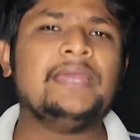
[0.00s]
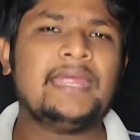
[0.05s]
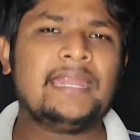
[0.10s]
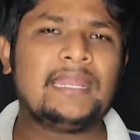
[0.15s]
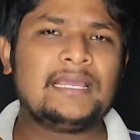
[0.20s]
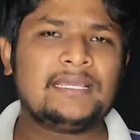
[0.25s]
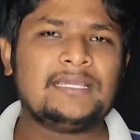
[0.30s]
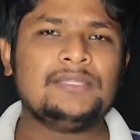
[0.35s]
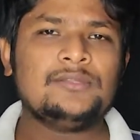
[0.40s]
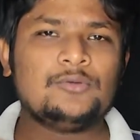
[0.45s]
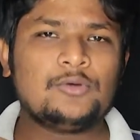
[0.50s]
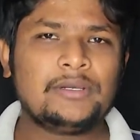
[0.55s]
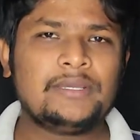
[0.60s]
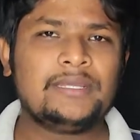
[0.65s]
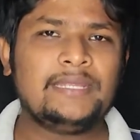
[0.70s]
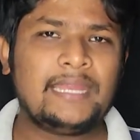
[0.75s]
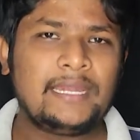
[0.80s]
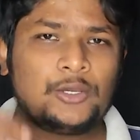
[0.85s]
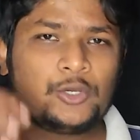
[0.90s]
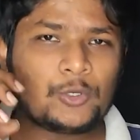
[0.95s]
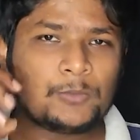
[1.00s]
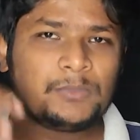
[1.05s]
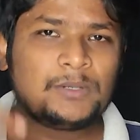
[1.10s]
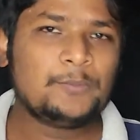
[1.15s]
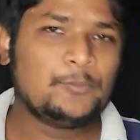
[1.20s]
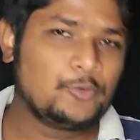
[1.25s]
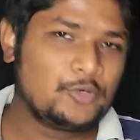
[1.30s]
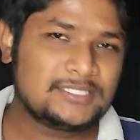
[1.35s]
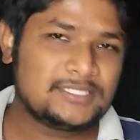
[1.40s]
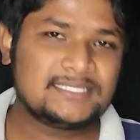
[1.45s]
எனக்கு இது ஓகே எனக்கு ரொம்ப
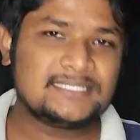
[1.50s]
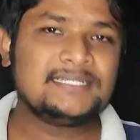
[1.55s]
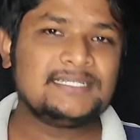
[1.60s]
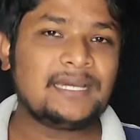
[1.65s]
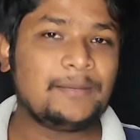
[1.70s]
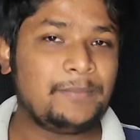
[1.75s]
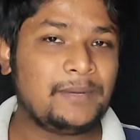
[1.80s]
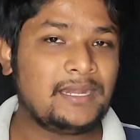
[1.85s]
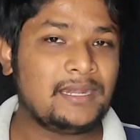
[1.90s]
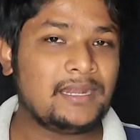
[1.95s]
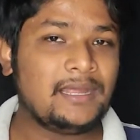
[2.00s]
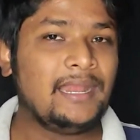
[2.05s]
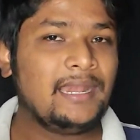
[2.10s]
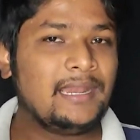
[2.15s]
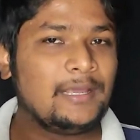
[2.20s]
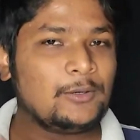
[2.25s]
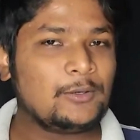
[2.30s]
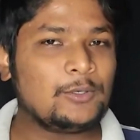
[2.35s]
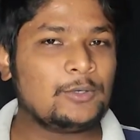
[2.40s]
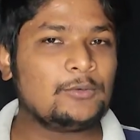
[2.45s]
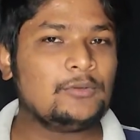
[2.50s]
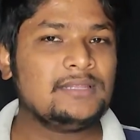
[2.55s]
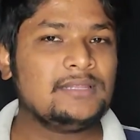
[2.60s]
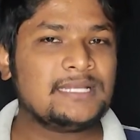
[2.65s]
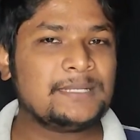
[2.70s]
பிடிச்சிருக்கு அப்படின்னா எனக்கு ஒரு